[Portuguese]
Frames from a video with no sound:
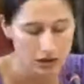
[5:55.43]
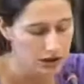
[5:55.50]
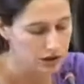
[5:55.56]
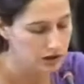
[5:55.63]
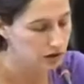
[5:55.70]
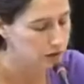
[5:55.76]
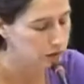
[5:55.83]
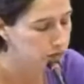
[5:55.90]
que
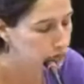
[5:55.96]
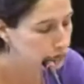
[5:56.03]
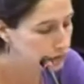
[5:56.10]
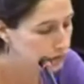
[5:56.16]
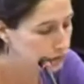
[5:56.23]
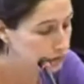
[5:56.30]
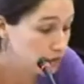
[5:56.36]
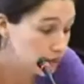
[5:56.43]

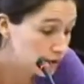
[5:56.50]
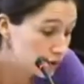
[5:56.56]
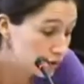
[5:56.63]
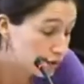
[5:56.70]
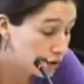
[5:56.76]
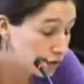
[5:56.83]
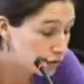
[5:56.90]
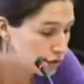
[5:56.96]
não, que não,
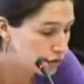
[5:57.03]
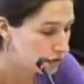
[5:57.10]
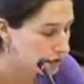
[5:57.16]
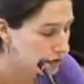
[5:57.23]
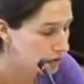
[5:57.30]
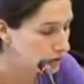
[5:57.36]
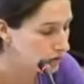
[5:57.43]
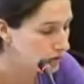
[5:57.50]
não,
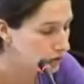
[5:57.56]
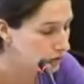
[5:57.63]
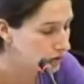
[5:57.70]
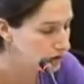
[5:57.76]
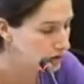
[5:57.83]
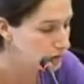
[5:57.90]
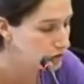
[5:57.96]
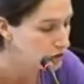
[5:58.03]
não, não
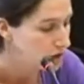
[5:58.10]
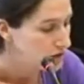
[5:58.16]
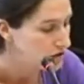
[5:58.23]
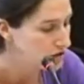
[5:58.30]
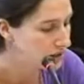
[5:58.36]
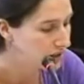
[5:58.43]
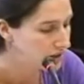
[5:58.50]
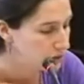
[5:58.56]
tínhamos
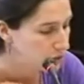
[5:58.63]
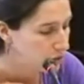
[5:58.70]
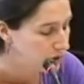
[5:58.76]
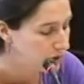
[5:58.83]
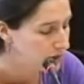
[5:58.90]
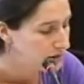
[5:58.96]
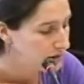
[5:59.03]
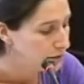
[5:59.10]
chegado a
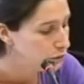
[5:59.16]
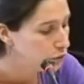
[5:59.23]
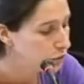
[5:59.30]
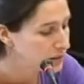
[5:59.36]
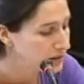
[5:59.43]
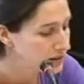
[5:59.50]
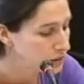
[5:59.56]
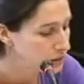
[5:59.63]
essa
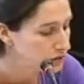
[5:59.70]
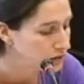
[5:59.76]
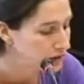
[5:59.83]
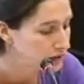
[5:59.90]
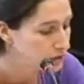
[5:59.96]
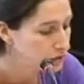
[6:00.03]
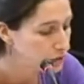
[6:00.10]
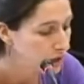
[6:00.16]
informação de
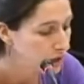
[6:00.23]
facto, uh,